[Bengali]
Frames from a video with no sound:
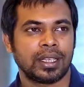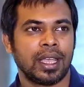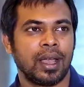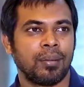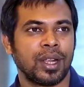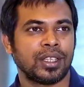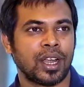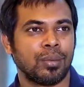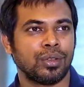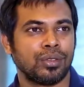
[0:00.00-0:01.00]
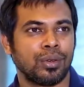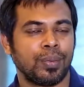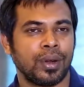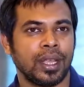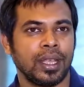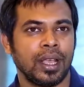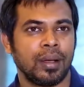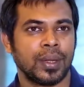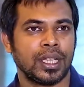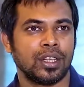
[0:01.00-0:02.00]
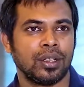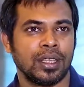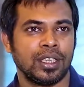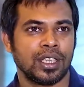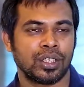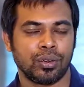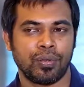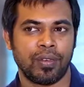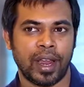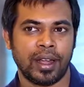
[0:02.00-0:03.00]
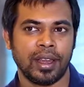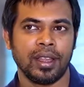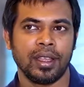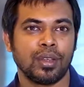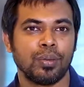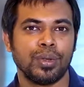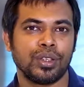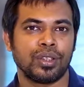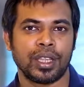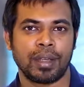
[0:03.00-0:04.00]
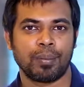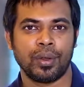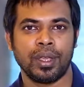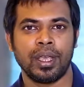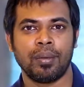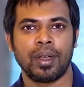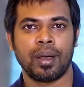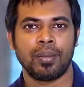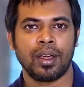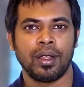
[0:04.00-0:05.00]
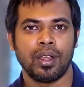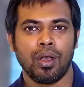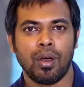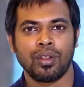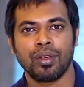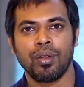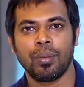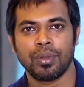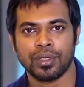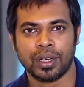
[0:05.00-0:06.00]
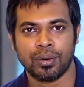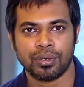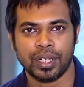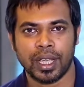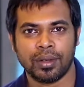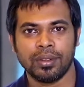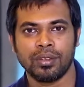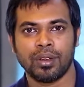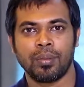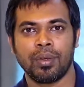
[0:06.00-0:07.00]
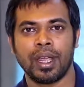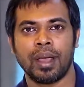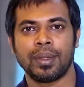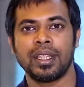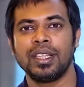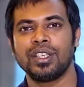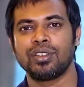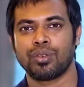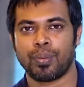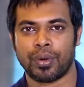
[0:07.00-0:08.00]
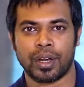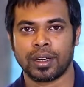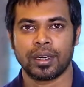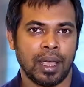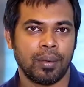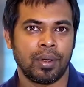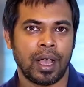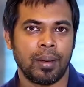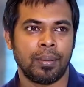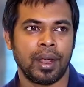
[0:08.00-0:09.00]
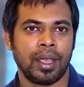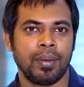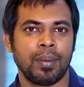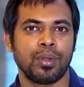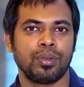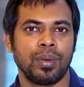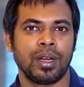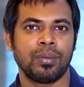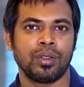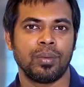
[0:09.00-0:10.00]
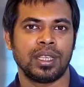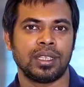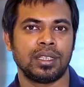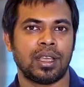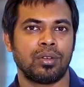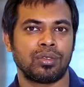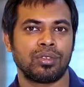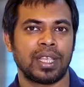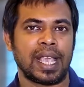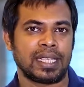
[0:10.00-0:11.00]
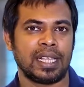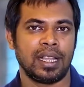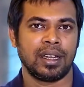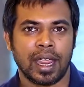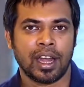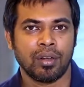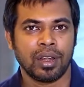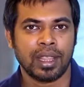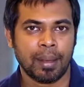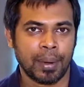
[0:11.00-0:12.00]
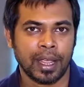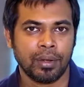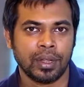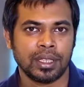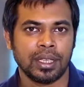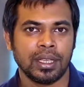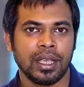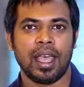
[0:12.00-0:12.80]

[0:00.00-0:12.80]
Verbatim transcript: আজকে আমরা চার বছর পরে আমাদের নিজস্ব ফ্ল্যাটে চব্বিশ জন এমপ্লয়ি এবং আমরা অনেকগুলো প্রজেক্ট করছি এখন সবগুলোই আমাদের নিজস্ব প্রোডাক্ট এবং আমরা এবার প্রথমবারের মতো বেসিস আউটসোর্সিং এক্সিলেন্ট ক্যাটাগরিতে অ্যাপ্লাই করেছি